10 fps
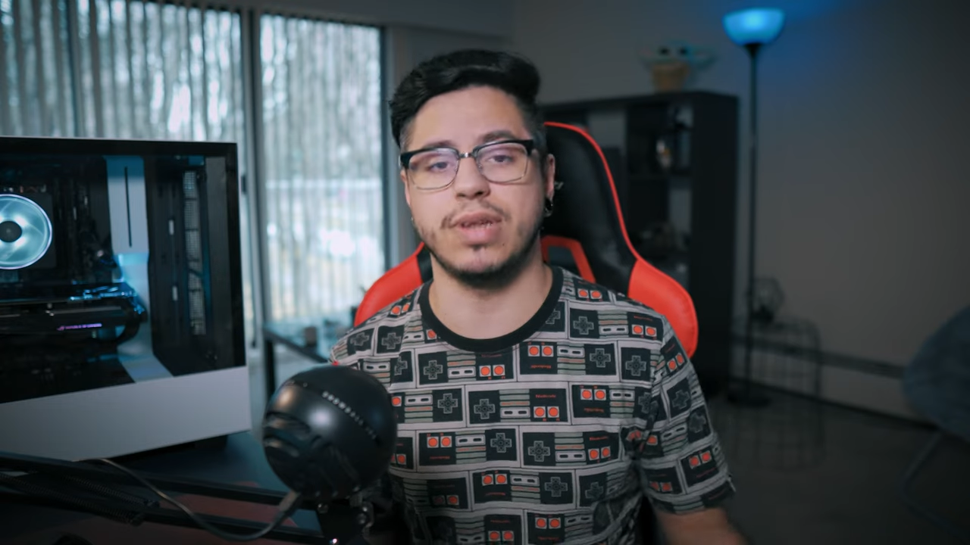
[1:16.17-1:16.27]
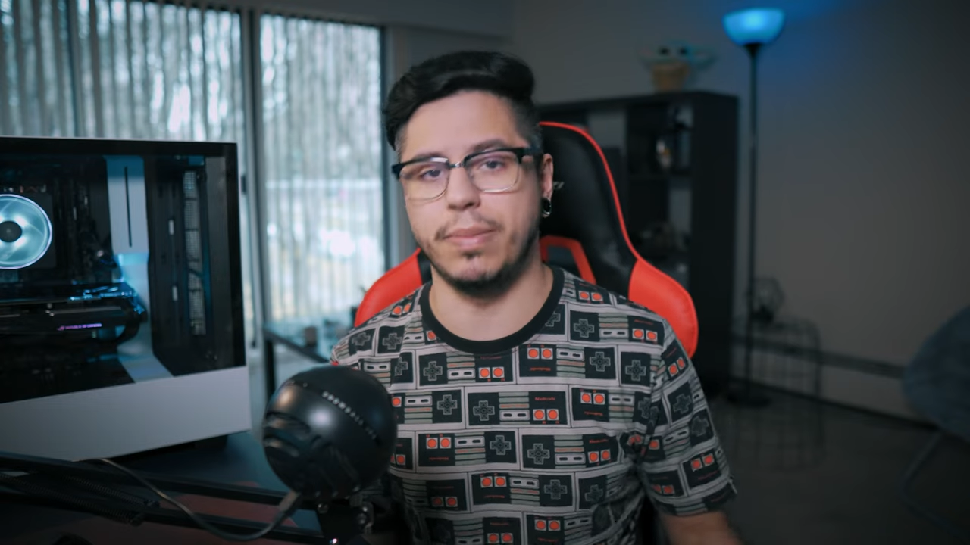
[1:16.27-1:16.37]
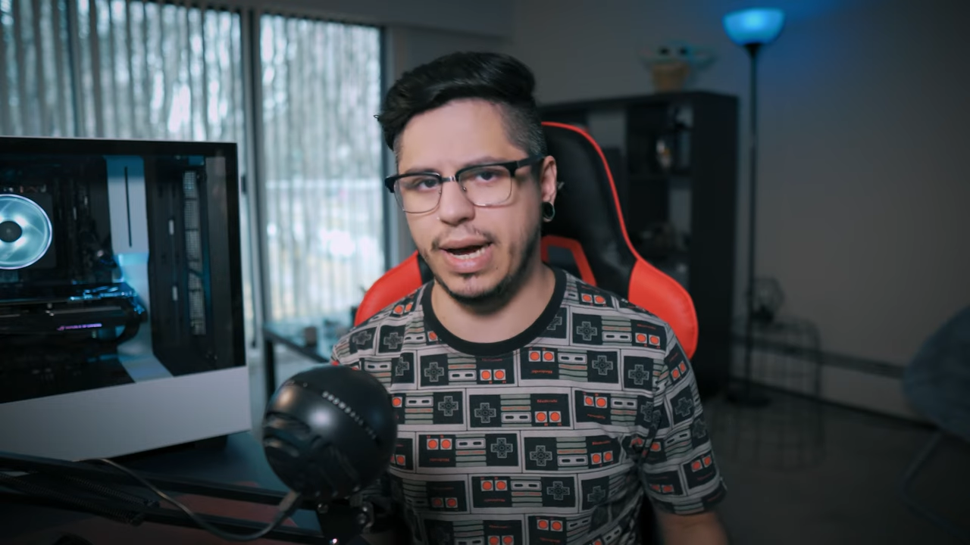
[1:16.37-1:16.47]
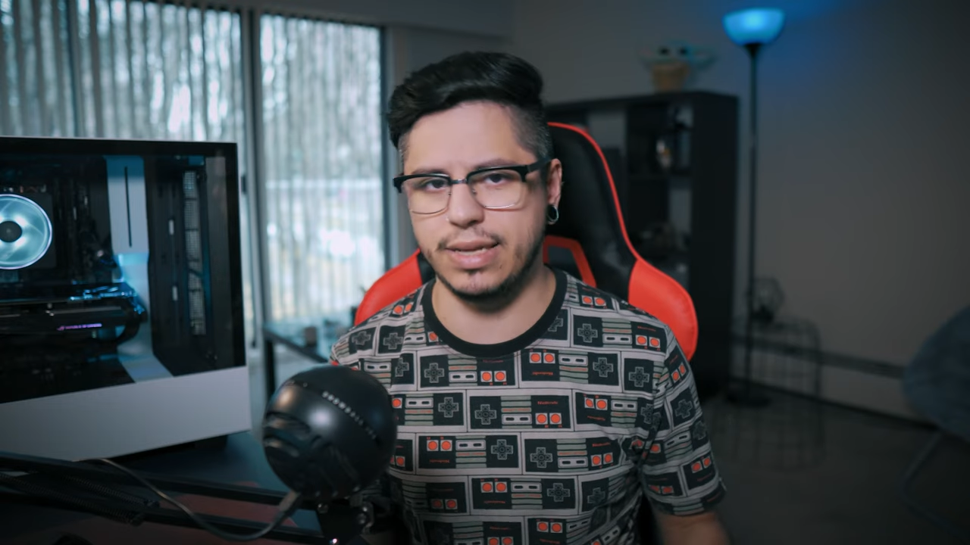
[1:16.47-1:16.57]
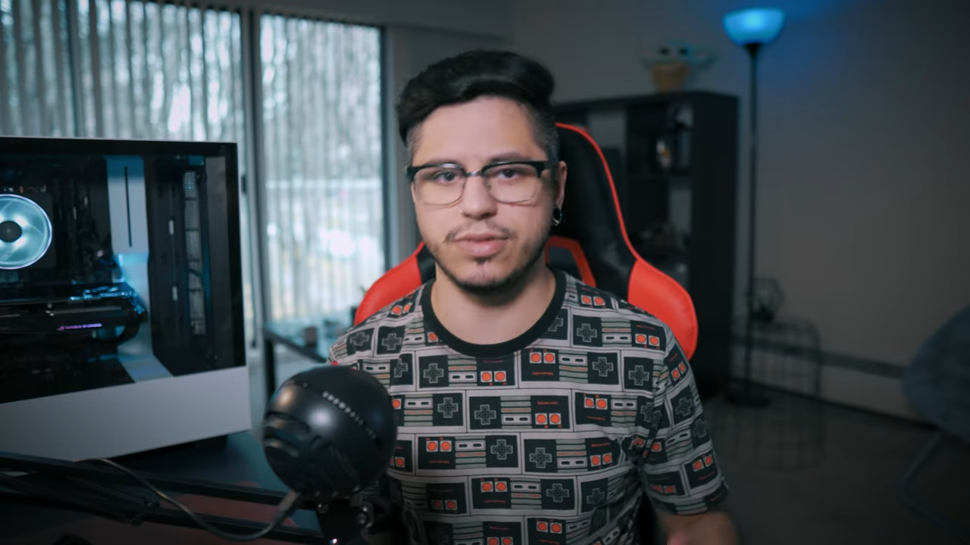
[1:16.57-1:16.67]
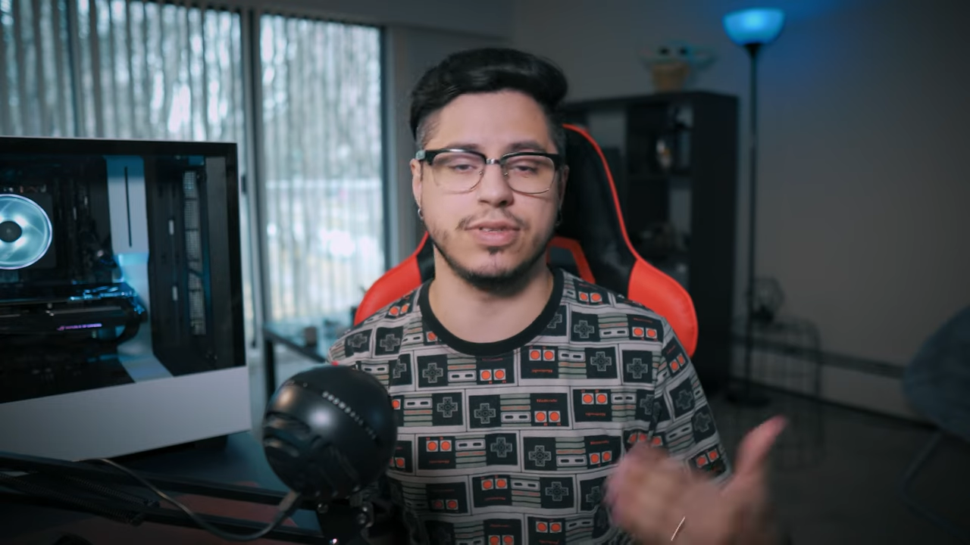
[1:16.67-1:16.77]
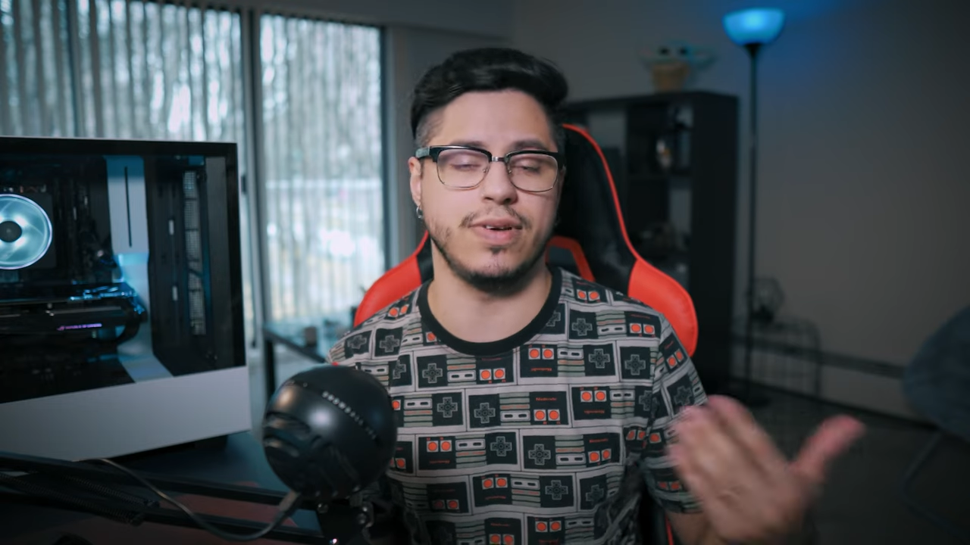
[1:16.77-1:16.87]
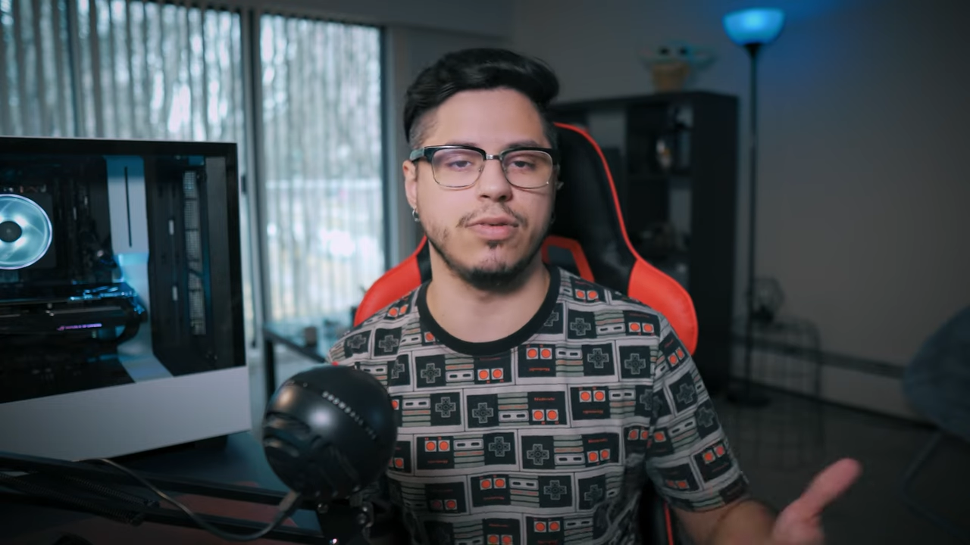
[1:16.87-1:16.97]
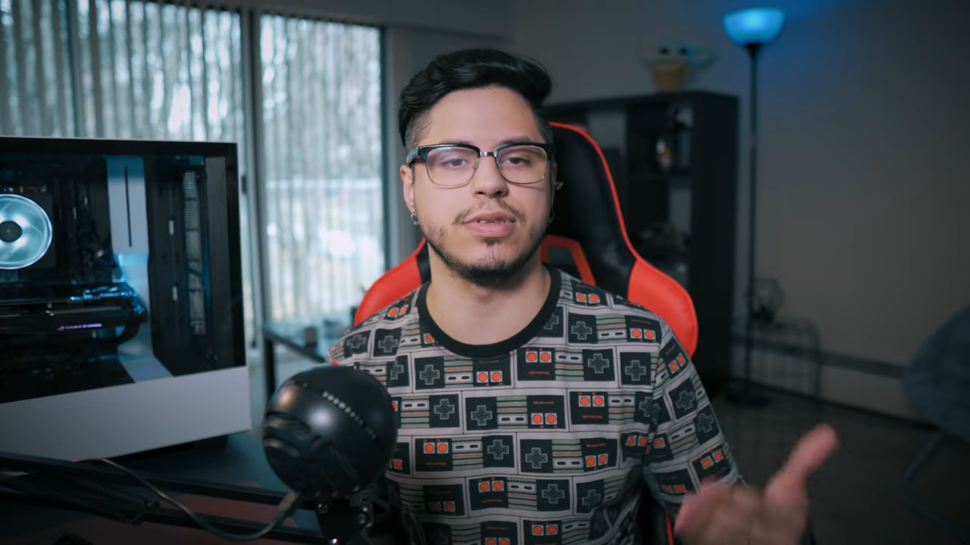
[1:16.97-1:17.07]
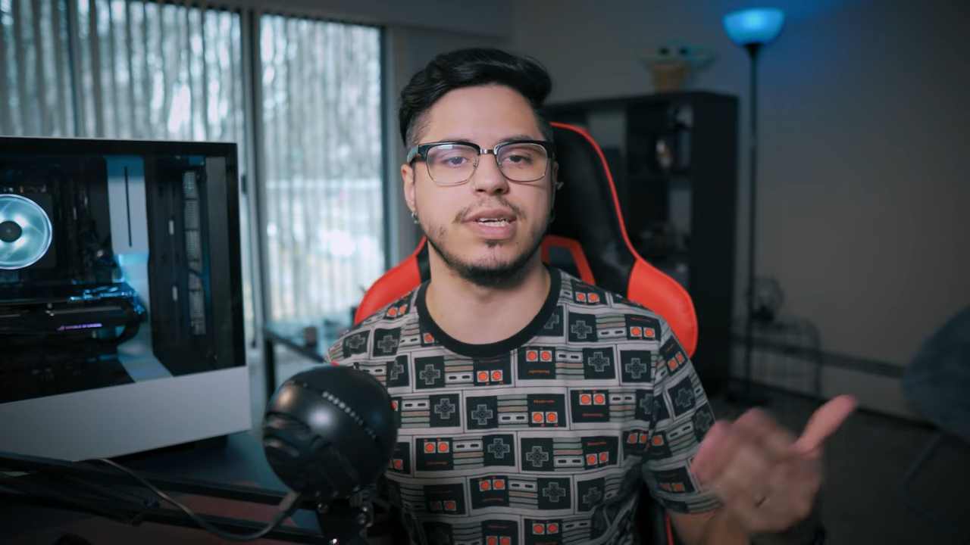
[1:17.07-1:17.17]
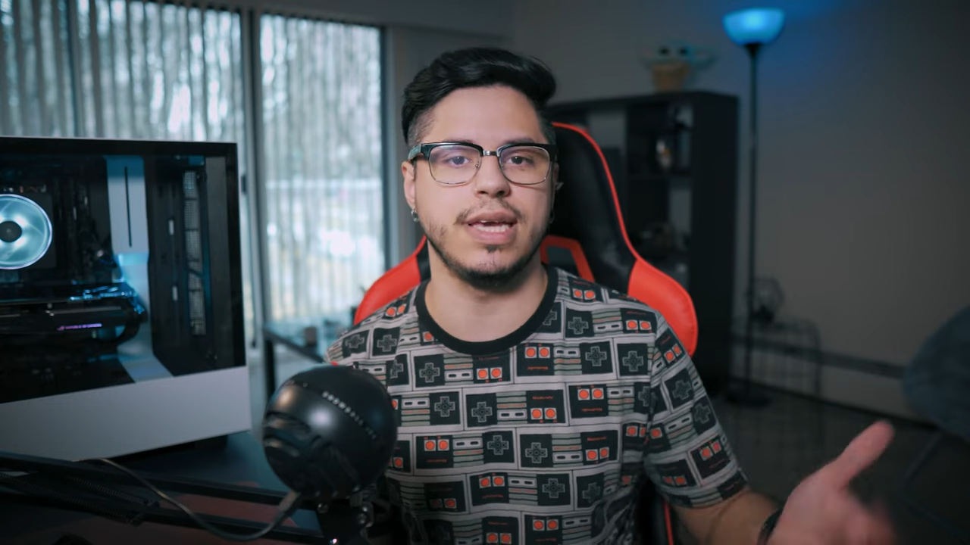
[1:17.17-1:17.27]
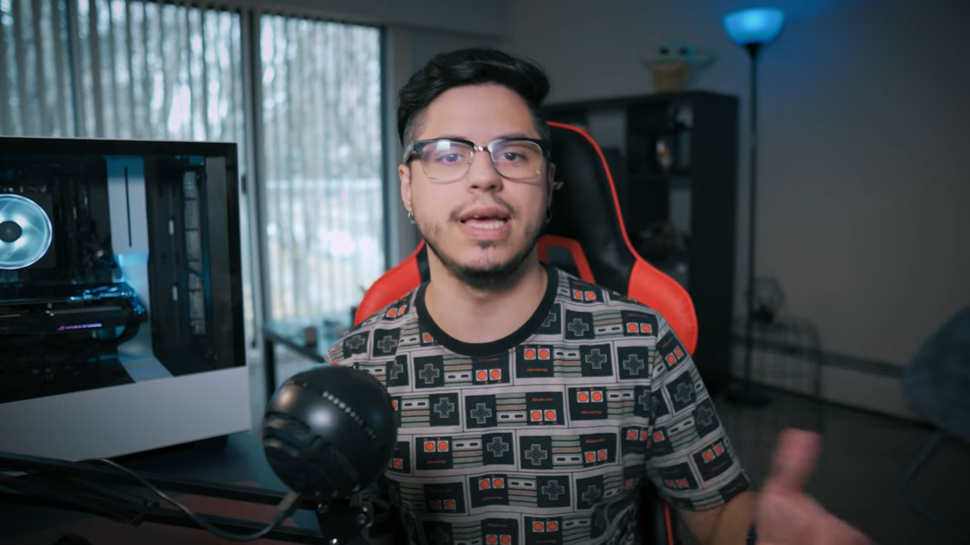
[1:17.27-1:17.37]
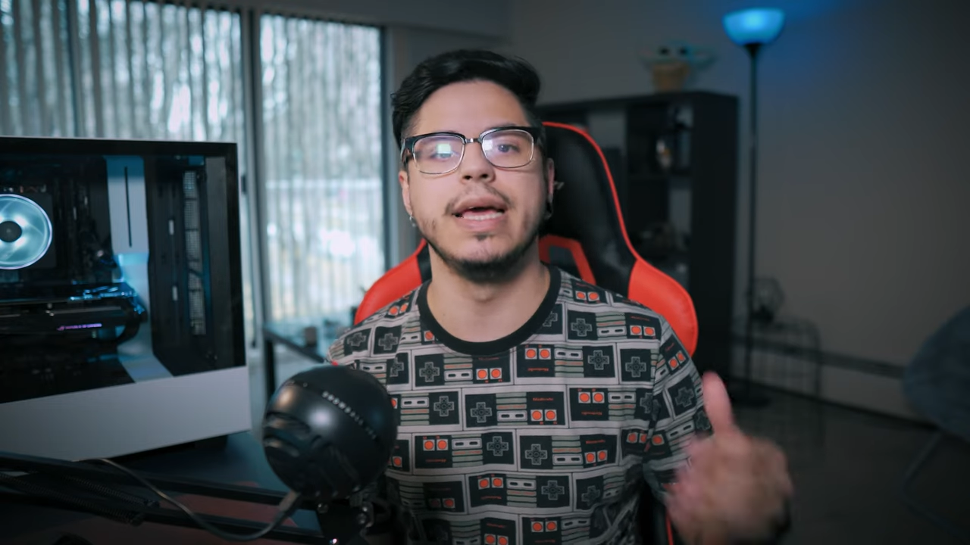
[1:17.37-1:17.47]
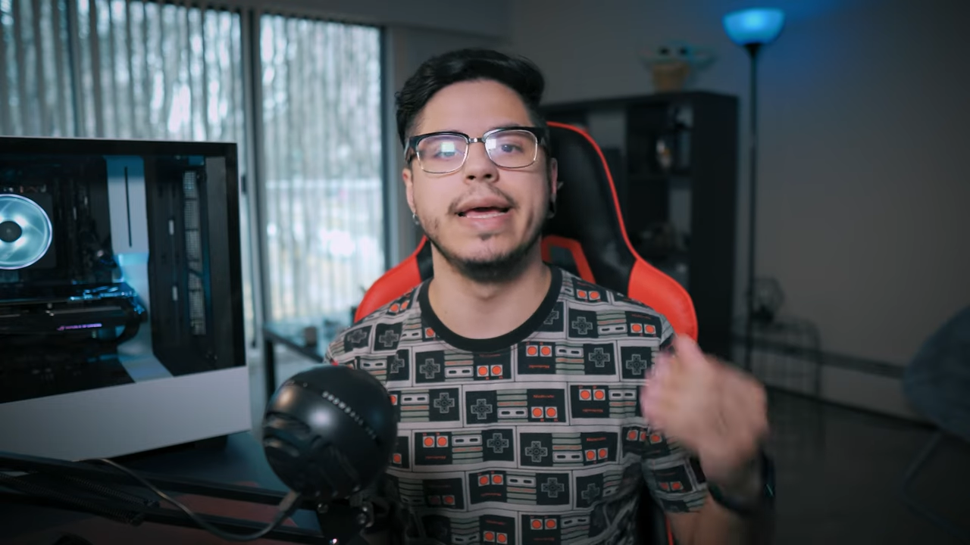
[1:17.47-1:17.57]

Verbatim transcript: trabalho, se você vai conseguir